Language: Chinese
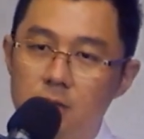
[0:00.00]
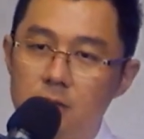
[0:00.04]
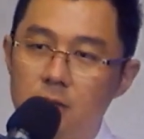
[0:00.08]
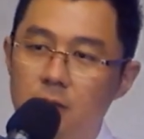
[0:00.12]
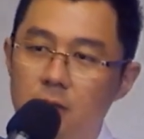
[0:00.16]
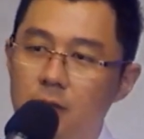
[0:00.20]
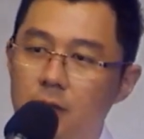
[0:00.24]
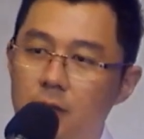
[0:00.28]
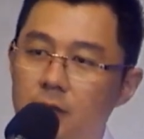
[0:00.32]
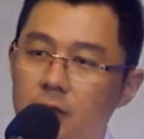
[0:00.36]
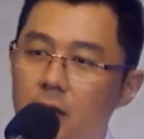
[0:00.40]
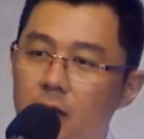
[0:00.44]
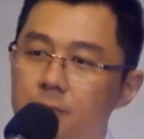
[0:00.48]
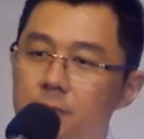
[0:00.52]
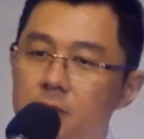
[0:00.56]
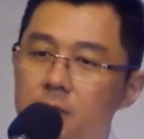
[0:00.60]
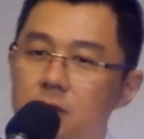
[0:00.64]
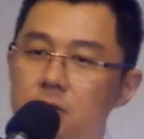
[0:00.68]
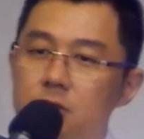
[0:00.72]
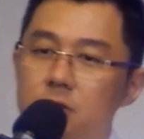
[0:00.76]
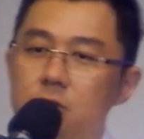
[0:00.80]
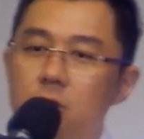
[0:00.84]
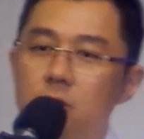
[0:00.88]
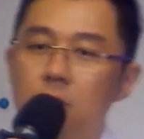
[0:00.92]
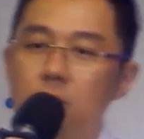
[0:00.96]
当他开门
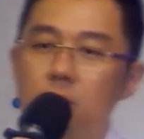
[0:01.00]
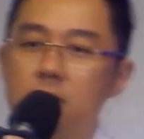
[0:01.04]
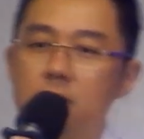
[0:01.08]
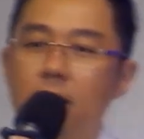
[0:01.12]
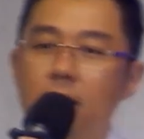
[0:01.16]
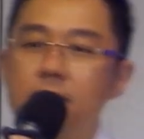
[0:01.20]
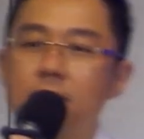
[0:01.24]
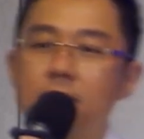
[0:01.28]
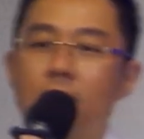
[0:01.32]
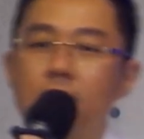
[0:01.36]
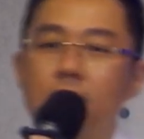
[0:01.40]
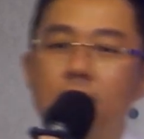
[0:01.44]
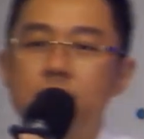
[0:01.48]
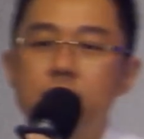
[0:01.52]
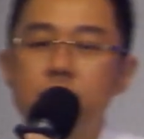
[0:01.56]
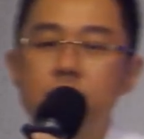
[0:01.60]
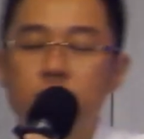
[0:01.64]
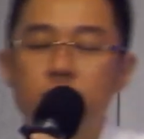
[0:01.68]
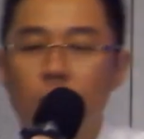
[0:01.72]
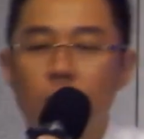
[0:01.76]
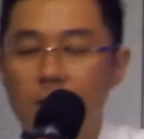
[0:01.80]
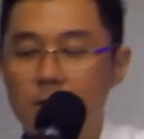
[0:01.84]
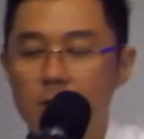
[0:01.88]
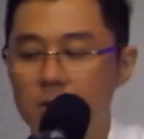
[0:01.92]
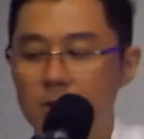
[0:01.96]
的时候，太大力一
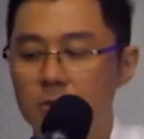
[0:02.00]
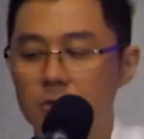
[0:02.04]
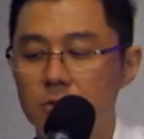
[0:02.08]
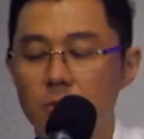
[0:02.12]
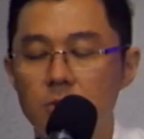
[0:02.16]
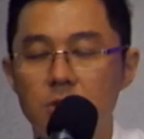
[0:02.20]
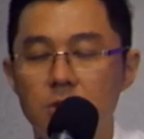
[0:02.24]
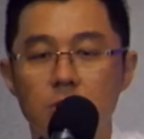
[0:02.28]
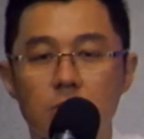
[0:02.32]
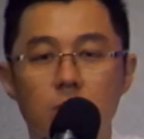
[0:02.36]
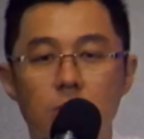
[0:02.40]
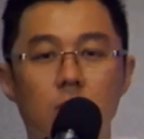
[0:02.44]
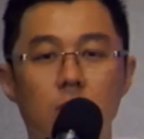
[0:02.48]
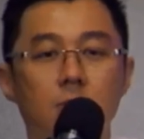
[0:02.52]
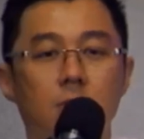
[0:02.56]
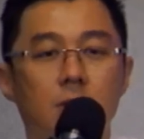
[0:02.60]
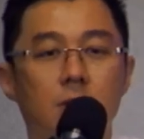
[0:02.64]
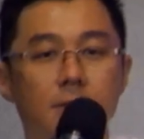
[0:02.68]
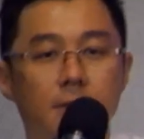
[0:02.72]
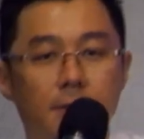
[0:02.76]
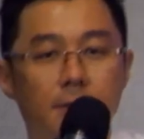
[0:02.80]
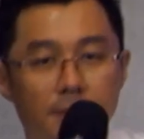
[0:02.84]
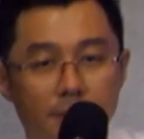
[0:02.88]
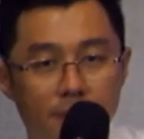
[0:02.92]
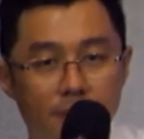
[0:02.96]
转，手指断
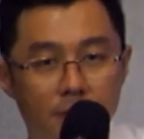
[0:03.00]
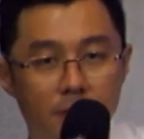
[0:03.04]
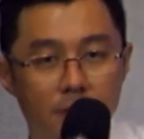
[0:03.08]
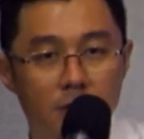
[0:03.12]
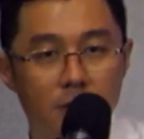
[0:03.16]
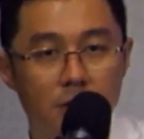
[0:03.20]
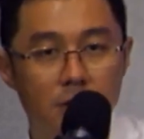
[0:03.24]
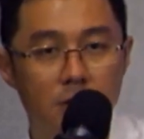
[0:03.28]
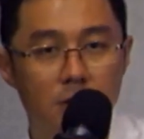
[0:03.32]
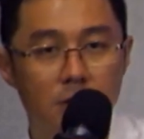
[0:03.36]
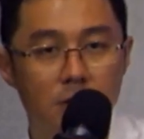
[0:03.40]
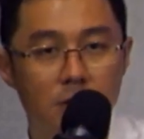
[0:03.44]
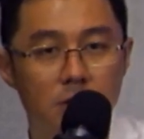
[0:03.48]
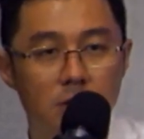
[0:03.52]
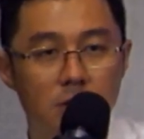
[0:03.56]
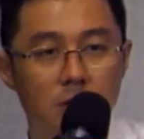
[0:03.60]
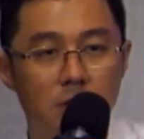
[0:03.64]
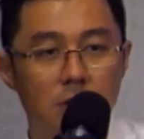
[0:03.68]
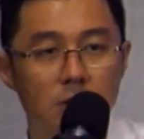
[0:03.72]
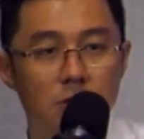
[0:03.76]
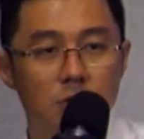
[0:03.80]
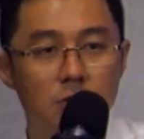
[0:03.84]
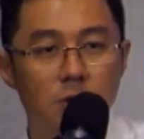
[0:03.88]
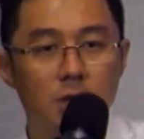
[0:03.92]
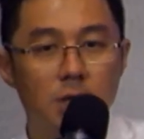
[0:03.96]
完了。
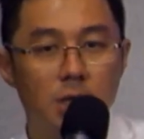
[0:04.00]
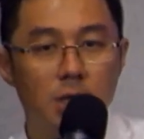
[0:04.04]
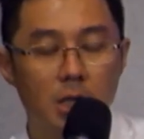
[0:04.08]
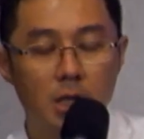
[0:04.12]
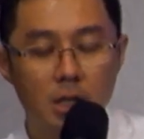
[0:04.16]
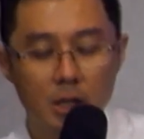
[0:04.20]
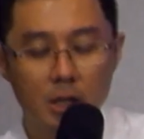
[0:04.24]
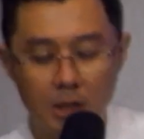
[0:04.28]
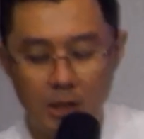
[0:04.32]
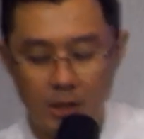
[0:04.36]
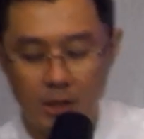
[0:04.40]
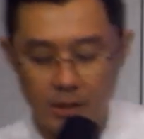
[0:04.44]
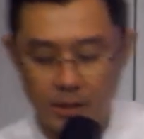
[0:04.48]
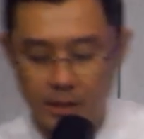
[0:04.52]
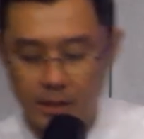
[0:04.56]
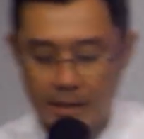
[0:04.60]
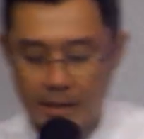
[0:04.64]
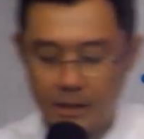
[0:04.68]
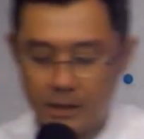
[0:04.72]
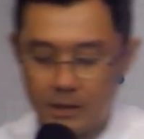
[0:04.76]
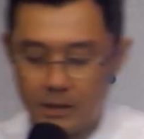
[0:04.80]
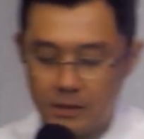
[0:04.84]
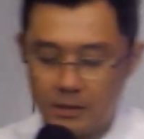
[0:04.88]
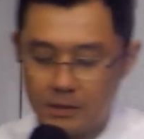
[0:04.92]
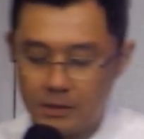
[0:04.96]
所以，
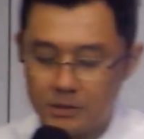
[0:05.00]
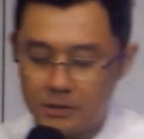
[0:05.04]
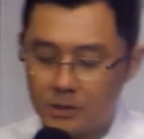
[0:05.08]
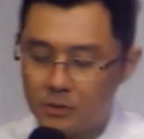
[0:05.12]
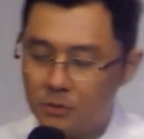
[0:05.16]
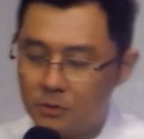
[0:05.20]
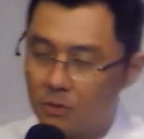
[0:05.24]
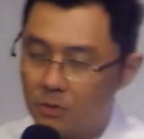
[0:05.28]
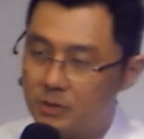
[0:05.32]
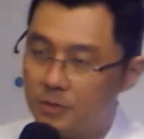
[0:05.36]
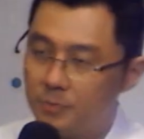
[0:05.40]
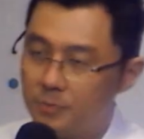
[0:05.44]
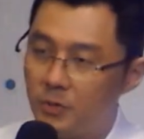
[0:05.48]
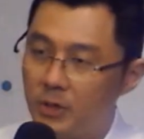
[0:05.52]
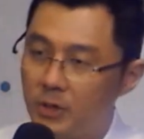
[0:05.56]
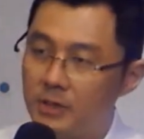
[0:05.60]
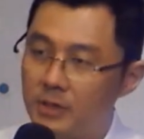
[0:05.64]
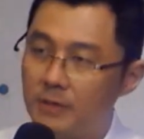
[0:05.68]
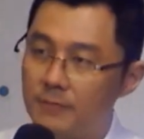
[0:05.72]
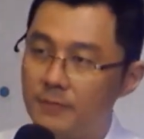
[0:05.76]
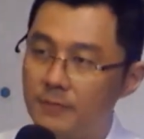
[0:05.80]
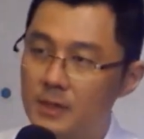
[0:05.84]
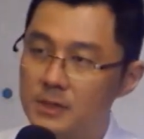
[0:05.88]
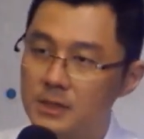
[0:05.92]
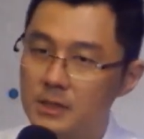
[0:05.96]
这个 Doctor Brain
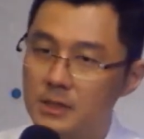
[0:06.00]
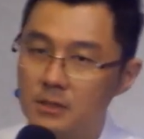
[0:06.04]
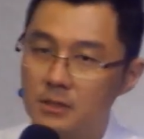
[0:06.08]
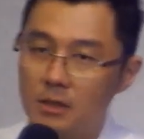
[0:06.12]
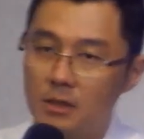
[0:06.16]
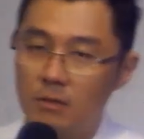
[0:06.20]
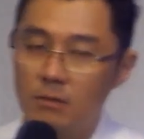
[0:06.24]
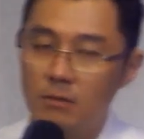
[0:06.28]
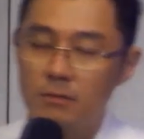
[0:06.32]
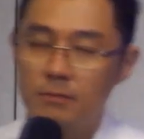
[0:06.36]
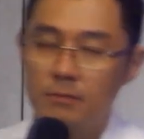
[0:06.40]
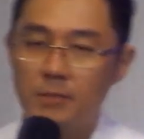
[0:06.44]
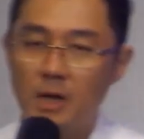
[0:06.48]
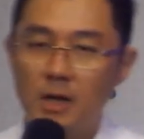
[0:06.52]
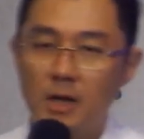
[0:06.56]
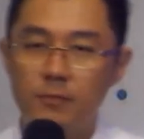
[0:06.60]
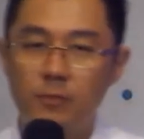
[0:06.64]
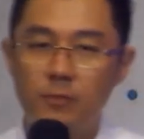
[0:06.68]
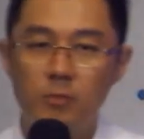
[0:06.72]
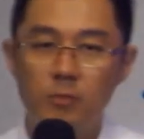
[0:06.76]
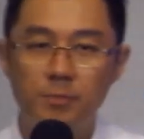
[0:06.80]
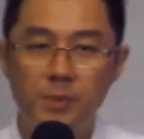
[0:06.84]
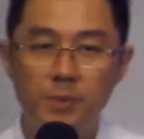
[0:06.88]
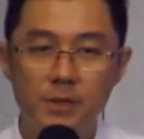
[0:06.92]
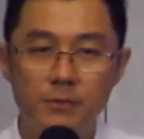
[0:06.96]
他发现到麻
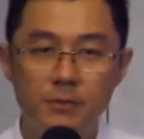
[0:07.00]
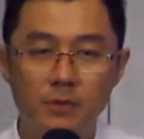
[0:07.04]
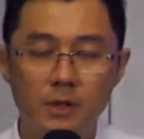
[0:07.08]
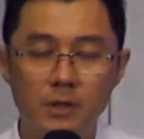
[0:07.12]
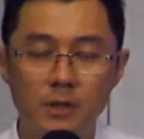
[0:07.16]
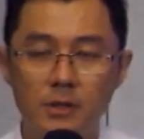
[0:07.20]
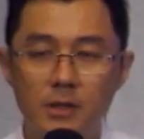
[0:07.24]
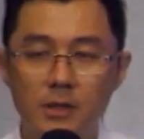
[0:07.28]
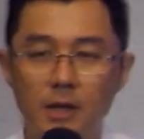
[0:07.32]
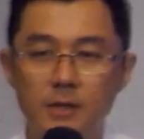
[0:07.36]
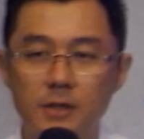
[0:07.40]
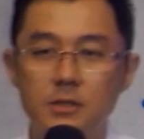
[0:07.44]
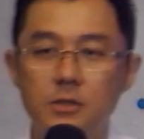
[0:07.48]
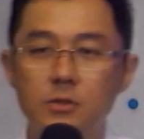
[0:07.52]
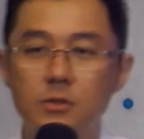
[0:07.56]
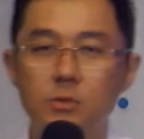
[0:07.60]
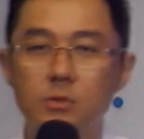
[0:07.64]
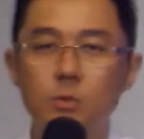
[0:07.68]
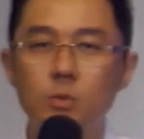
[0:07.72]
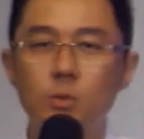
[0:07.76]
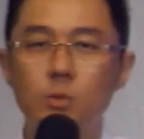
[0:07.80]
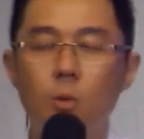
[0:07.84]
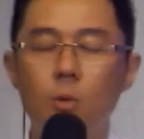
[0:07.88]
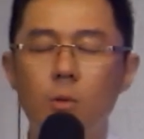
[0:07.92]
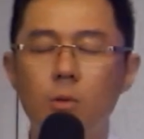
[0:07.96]
风病人他是
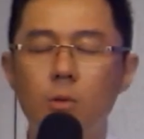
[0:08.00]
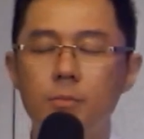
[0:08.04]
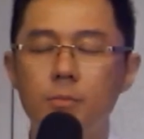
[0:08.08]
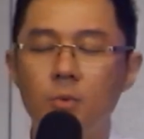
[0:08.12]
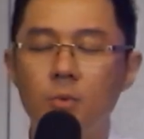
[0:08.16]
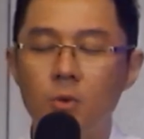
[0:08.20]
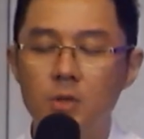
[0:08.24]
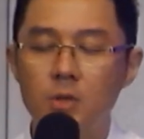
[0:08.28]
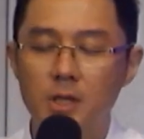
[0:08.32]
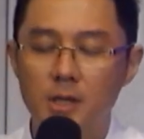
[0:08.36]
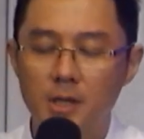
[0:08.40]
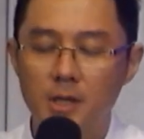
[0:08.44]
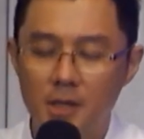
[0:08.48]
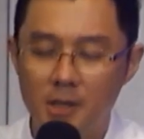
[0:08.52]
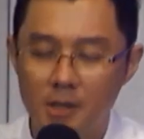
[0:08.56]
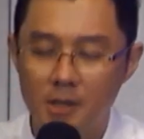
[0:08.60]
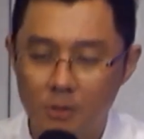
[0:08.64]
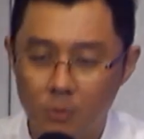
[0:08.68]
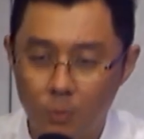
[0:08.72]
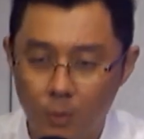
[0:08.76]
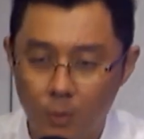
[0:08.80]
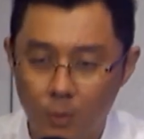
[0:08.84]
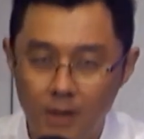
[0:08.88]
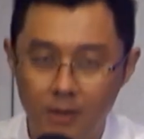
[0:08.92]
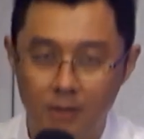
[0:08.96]
多么的
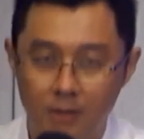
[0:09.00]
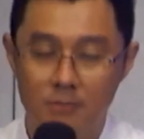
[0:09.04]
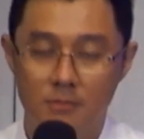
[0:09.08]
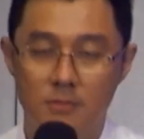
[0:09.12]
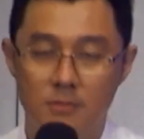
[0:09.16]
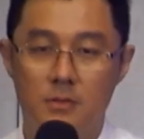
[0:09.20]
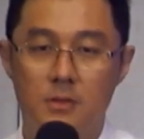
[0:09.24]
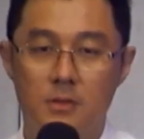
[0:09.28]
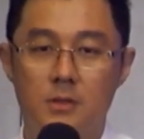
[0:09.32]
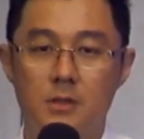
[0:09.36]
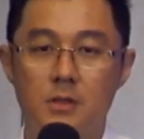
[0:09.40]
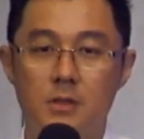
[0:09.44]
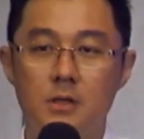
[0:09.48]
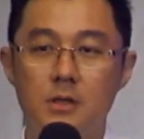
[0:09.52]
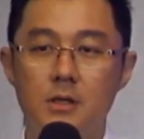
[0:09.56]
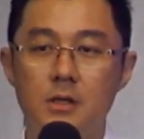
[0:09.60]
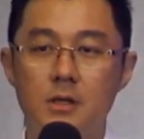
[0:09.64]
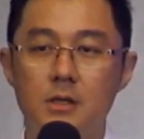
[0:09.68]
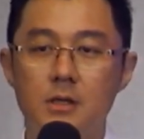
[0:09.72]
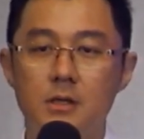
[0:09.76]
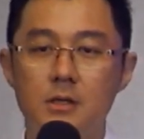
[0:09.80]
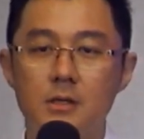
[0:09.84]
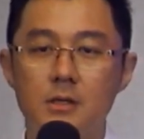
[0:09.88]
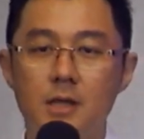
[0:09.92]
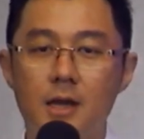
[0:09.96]
渴望，
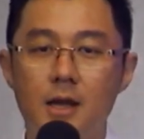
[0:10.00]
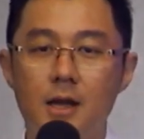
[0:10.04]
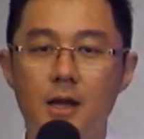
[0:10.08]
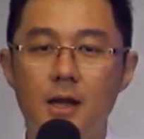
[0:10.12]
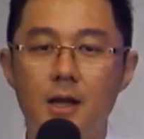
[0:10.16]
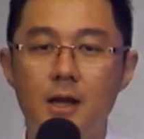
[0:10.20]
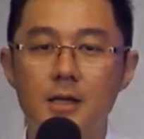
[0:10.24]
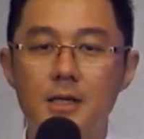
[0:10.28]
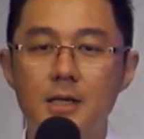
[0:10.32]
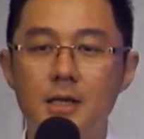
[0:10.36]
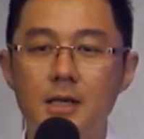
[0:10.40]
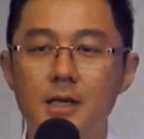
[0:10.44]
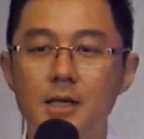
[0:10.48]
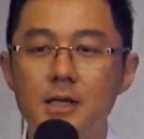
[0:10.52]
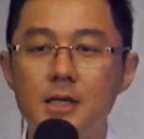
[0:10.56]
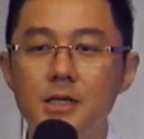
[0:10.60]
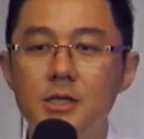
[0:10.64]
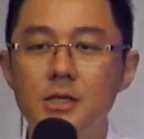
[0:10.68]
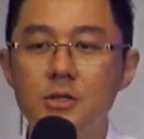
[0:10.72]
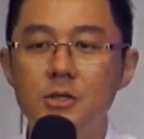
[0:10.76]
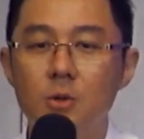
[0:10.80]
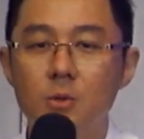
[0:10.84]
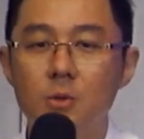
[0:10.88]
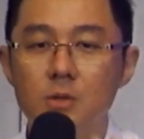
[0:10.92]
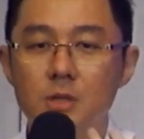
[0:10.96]
他可
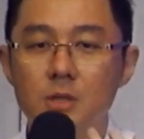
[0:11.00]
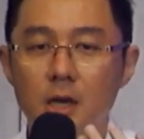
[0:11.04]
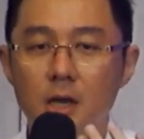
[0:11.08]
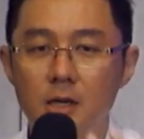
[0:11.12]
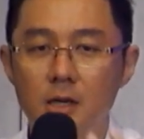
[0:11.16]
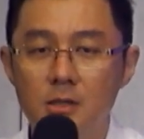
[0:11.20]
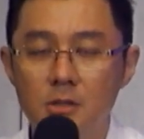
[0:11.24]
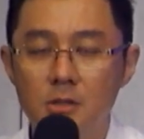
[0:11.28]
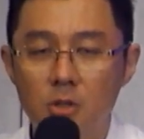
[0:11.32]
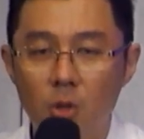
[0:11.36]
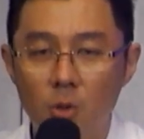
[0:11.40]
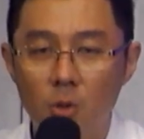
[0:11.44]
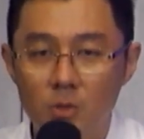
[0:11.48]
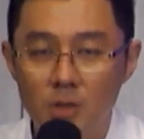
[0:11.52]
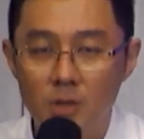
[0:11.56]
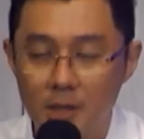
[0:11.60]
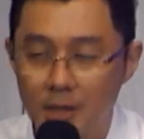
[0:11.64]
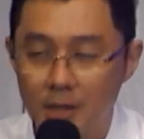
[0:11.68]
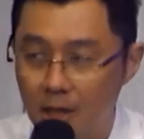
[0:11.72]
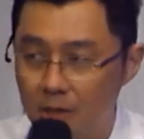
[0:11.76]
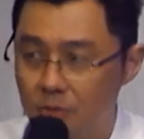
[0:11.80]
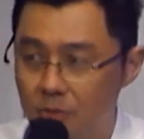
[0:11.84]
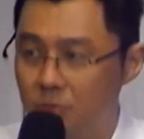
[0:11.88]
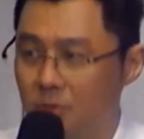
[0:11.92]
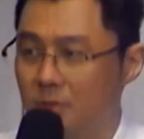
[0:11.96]
以有疼痛的
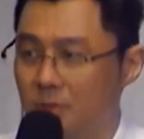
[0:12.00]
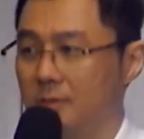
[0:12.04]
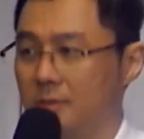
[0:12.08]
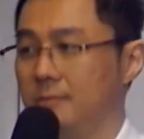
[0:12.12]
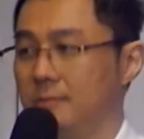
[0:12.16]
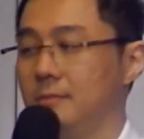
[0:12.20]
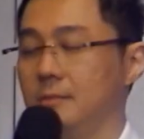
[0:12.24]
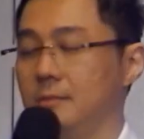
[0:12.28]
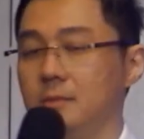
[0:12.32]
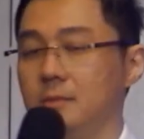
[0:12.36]
感觉。